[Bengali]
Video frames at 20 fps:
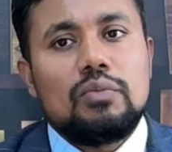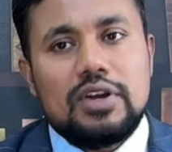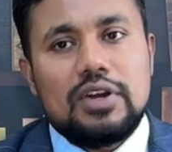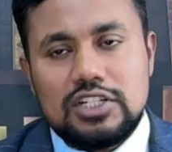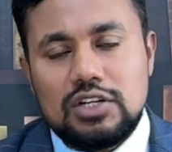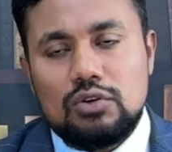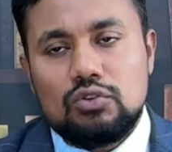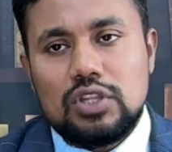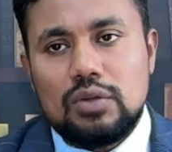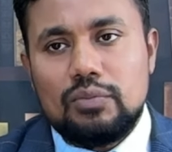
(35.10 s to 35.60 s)
বাসা
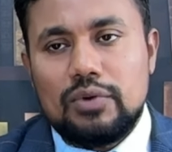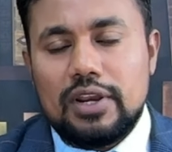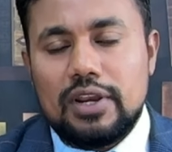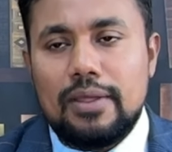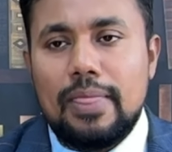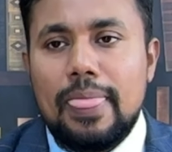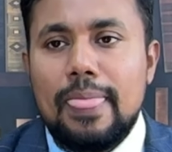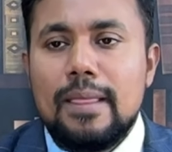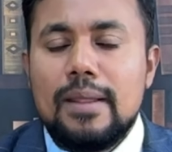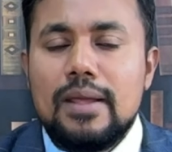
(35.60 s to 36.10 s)
হতে পারে
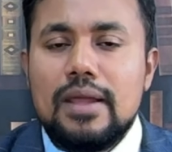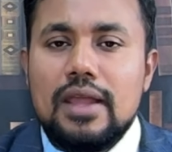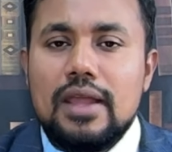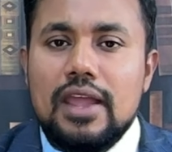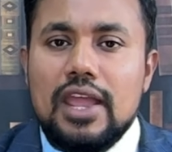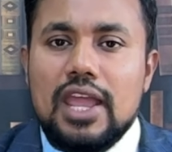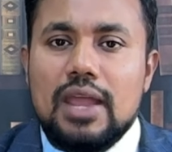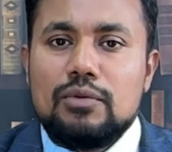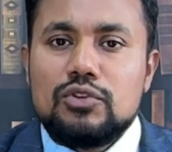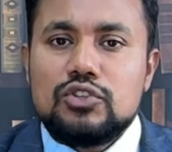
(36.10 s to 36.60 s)

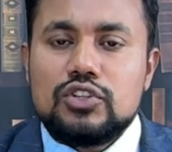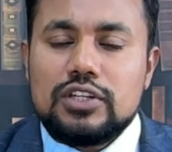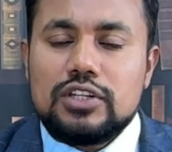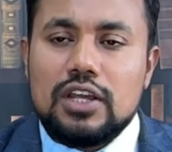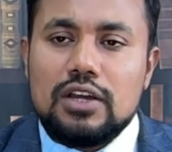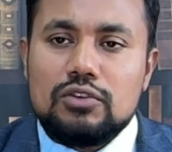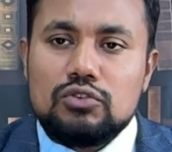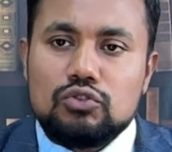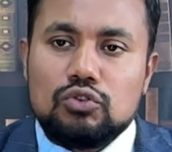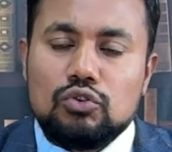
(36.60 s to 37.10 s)
এবং যেটা
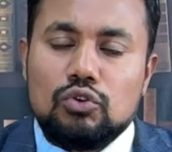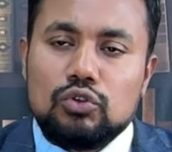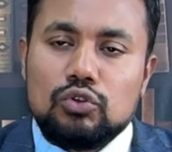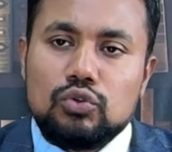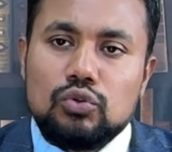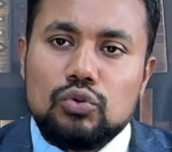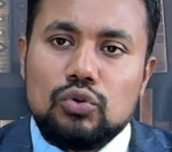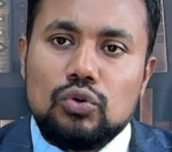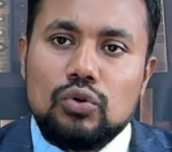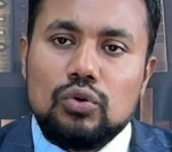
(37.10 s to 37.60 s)
গত
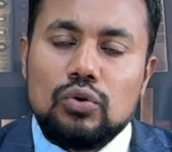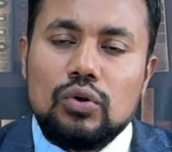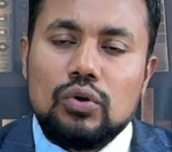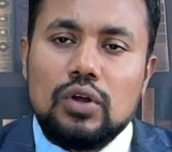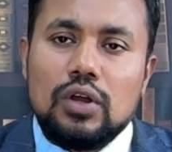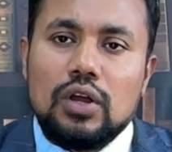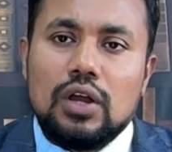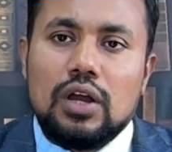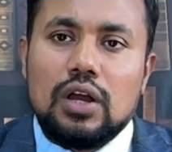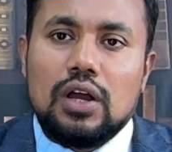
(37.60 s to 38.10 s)

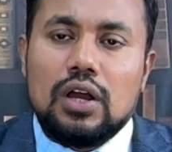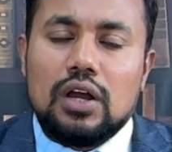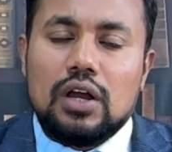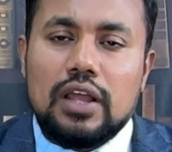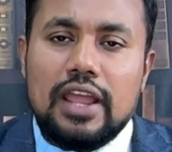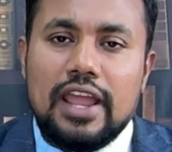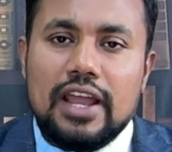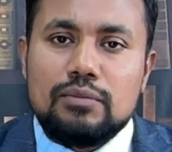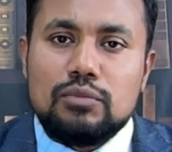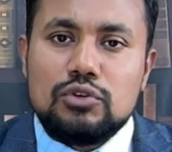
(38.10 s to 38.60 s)

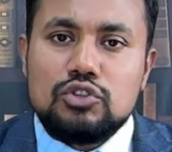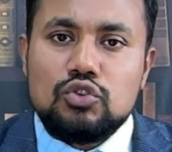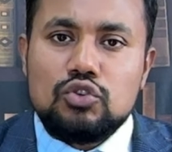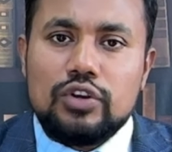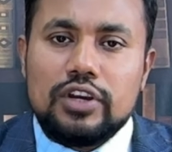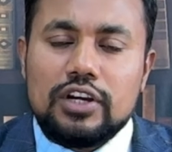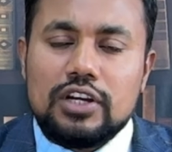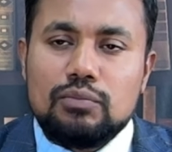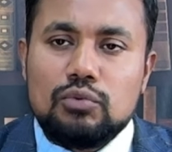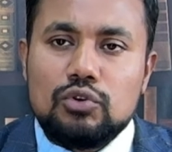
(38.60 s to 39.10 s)
এক বছরের
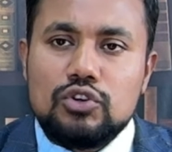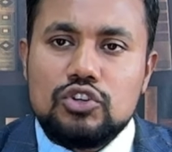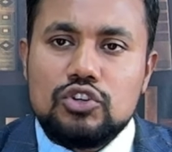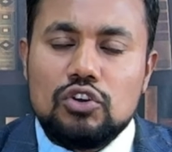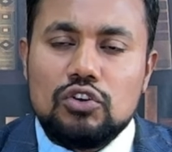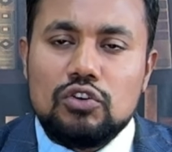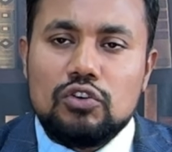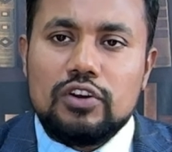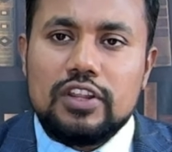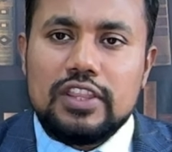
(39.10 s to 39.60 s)
একটা
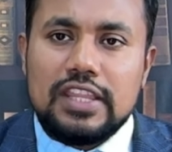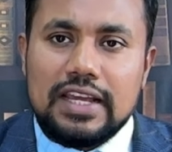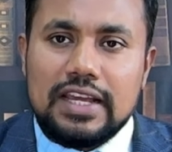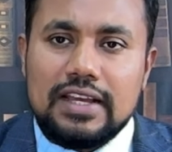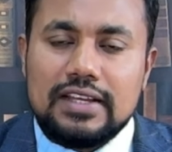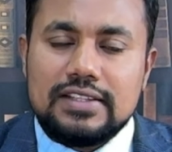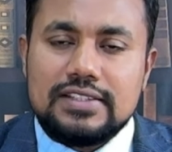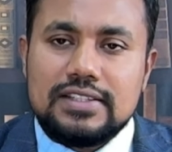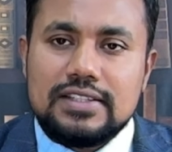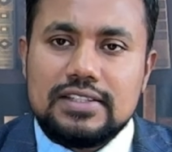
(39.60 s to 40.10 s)
পরিসংখ্যানে দেখা
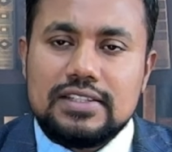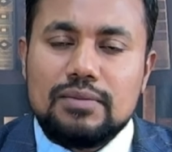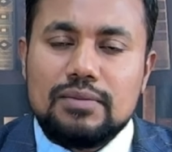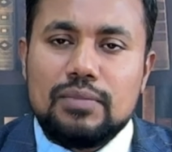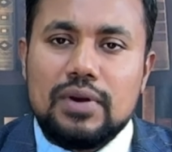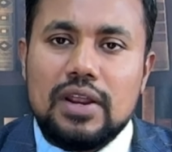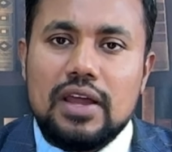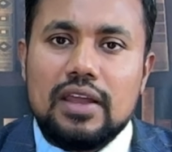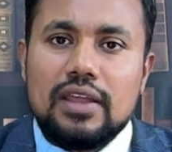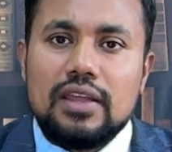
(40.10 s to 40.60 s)
গেছে যে
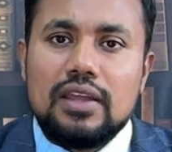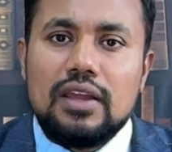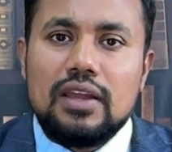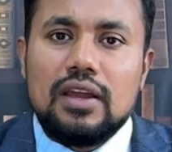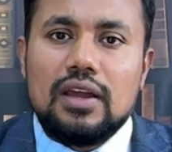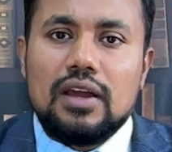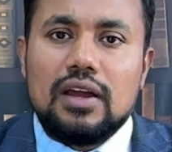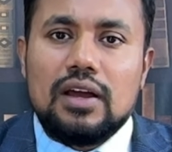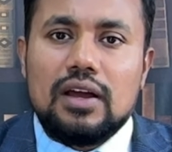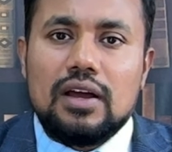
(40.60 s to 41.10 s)
প্রায়
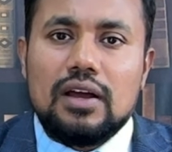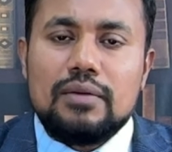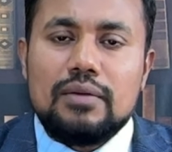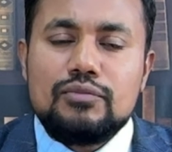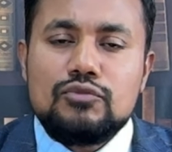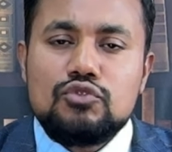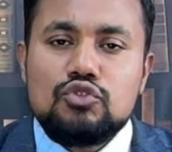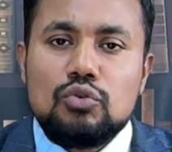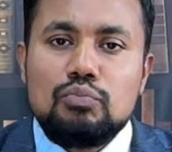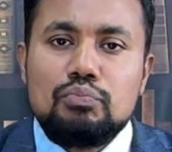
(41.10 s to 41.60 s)

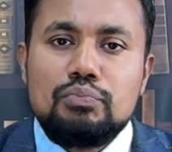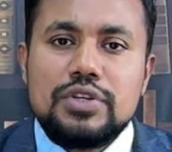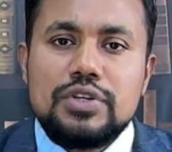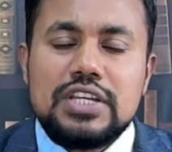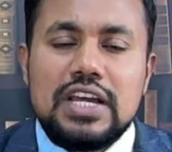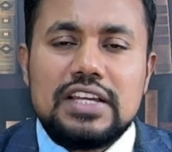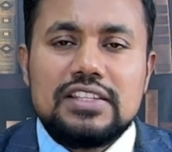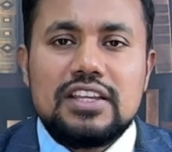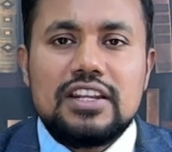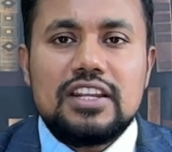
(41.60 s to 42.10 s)
চব্বিশ
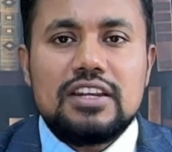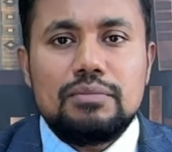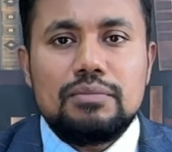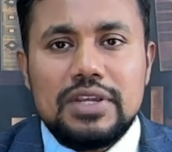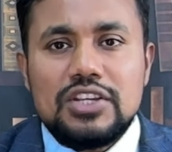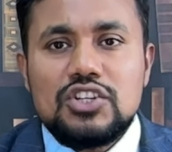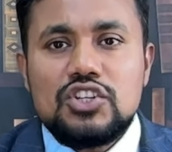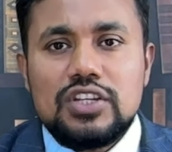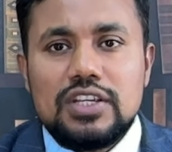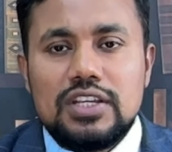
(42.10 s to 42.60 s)
হাজারের
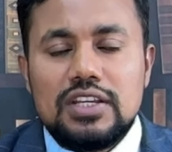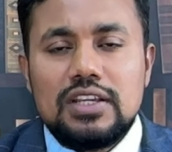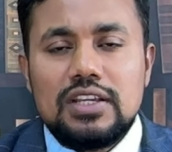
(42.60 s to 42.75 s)
বেশি